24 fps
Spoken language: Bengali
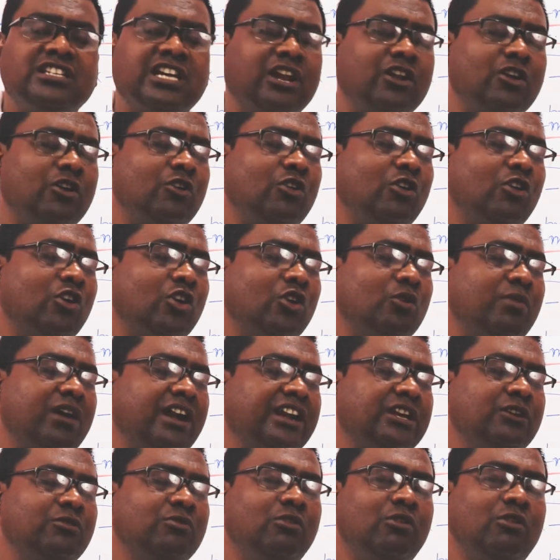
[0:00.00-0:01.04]
যেন ঘর
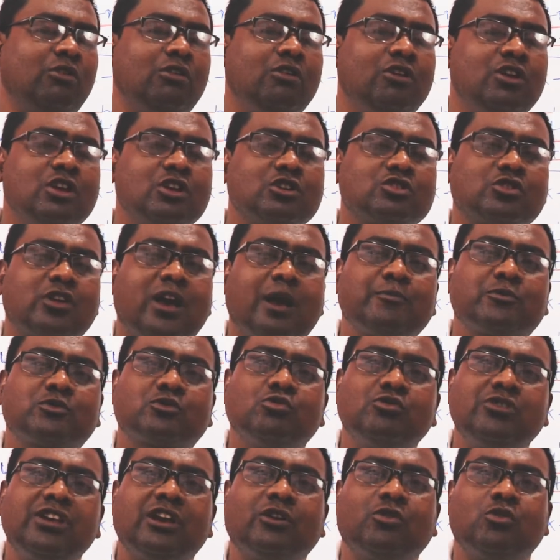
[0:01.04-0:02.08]
বাড়িগুলো সব
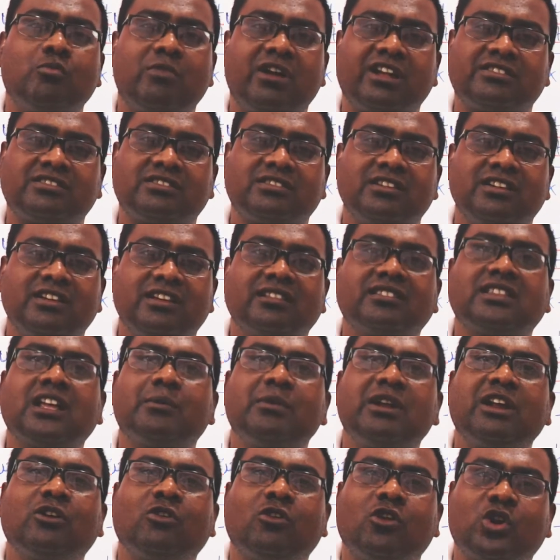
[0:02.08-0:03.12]
শুয়ে ঘুমাচ্ছে
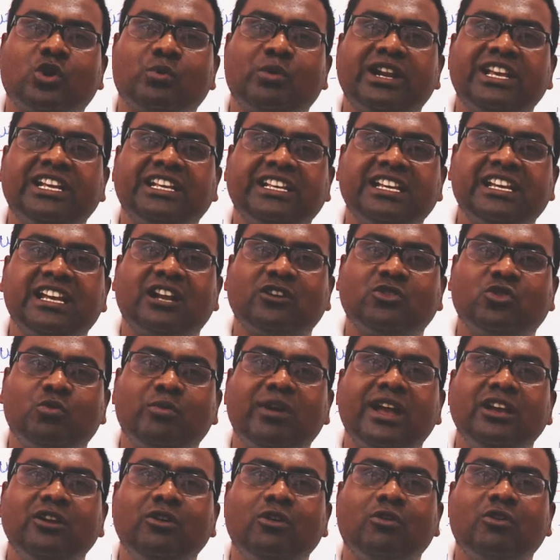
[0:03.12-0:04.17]
তার মানে ঘর বাড়ি কি আর
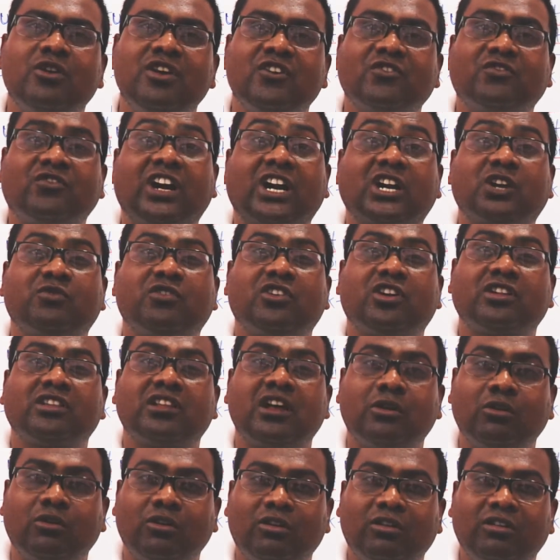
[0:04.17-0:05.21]
ঘুমাই গো পাট ফর
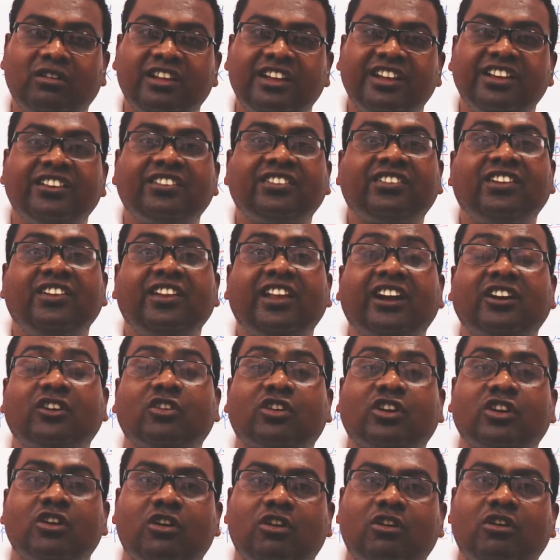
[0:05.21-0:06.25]
হল হোল স্নেক
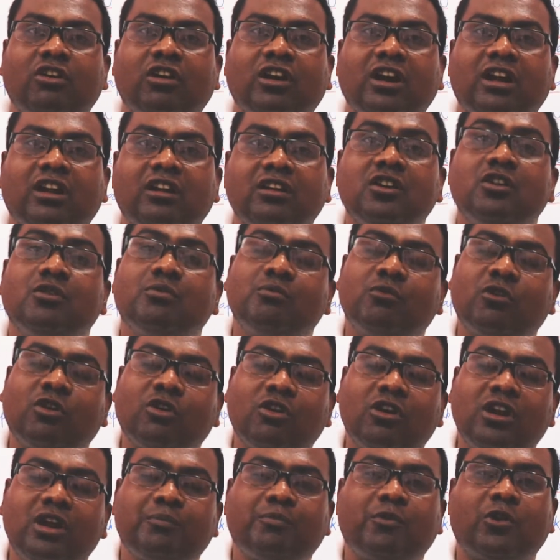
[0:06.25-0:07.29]
ডোকেও অলঙ্কা
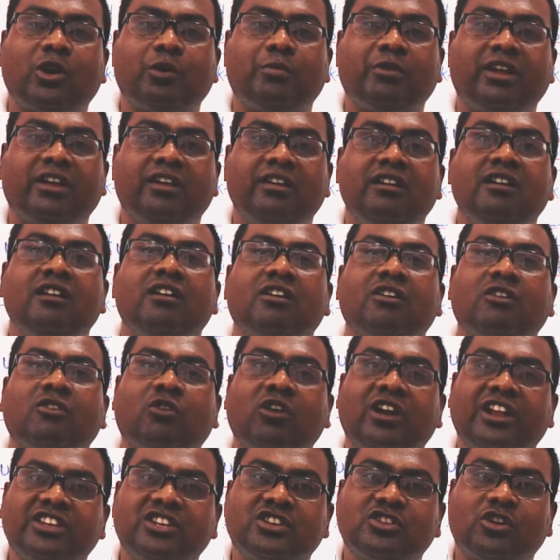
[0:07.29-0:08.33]
বড় হলে পড়বে
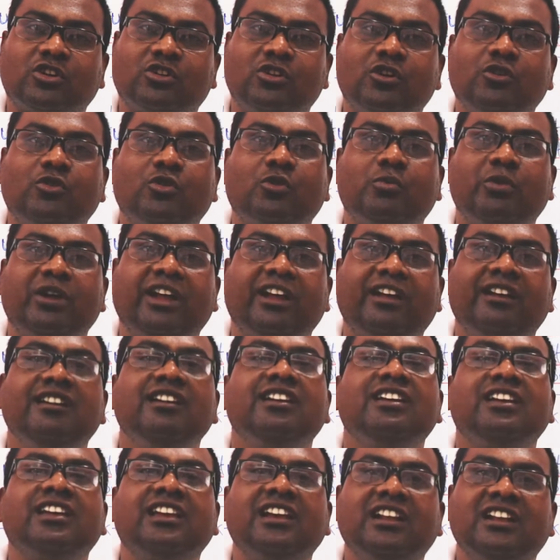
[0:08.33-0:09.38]
কলেজে যখন উঠবে
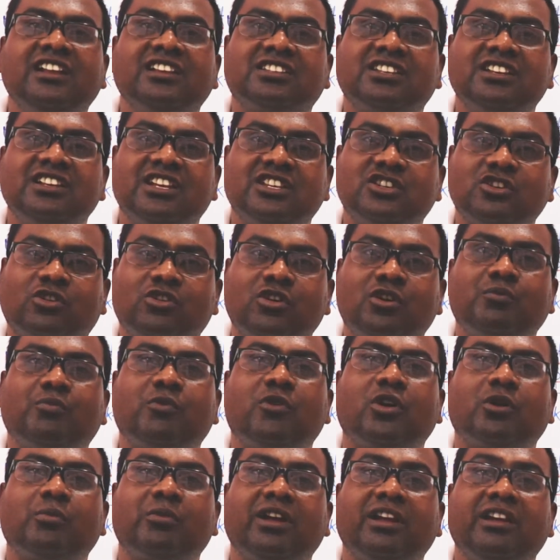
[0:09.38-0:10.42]
ইংলিশ নিয়ে যখন
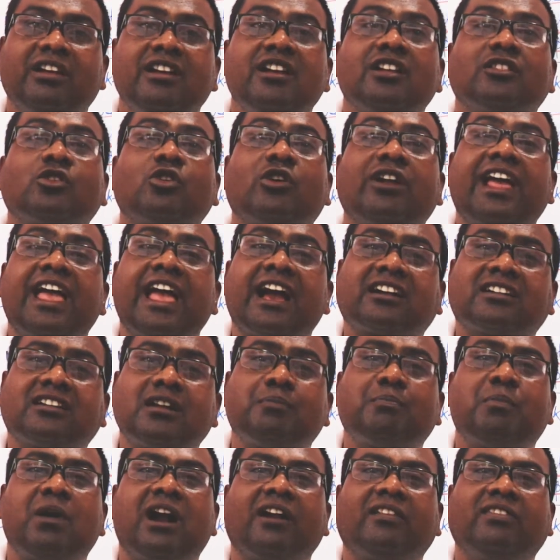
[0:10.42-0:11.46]
পড়বে তখন
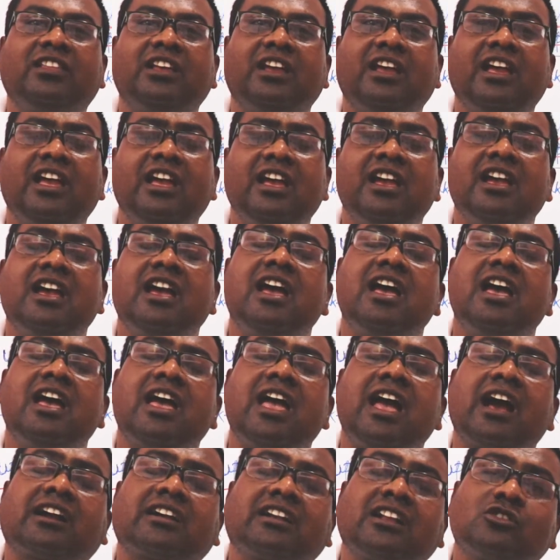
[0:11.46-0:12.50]
একটা পাঠ দিয়ে
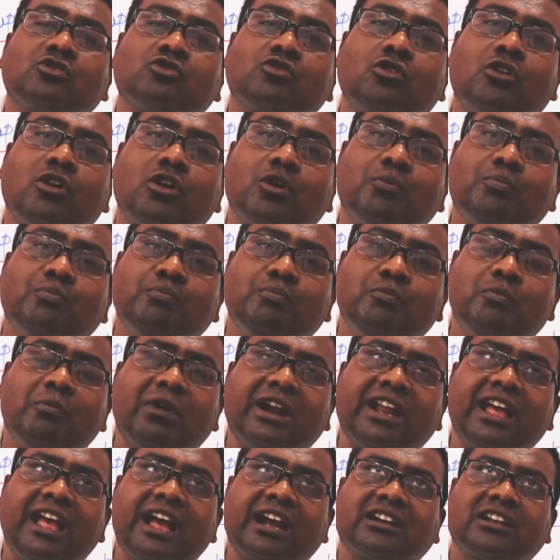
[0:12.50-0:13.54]
একটা সব
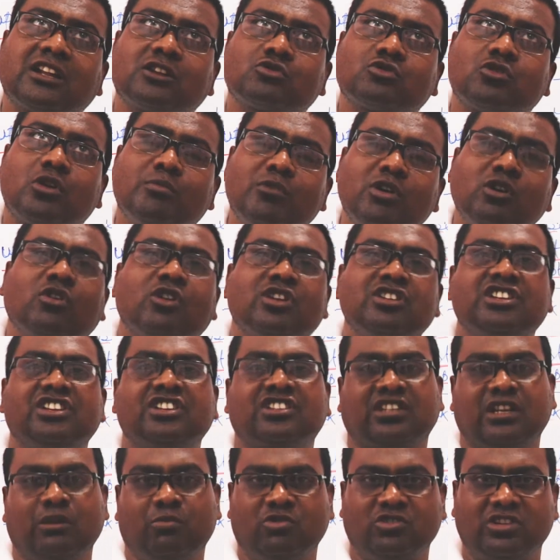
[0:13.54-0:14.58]
মানে একটা সমগ্র
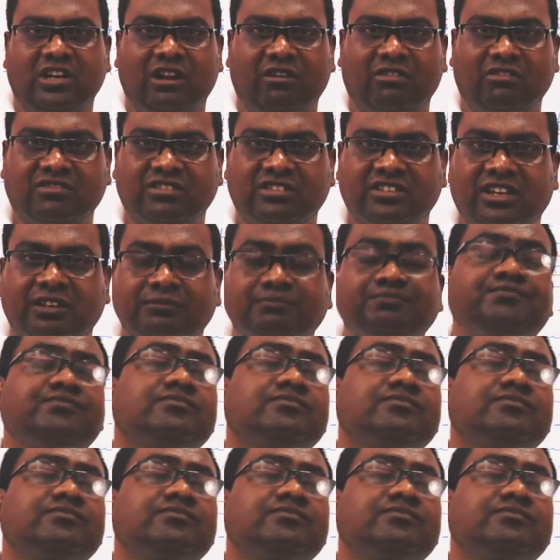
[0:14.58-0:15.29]
জিনিসকে বোঝানো হচ্ছে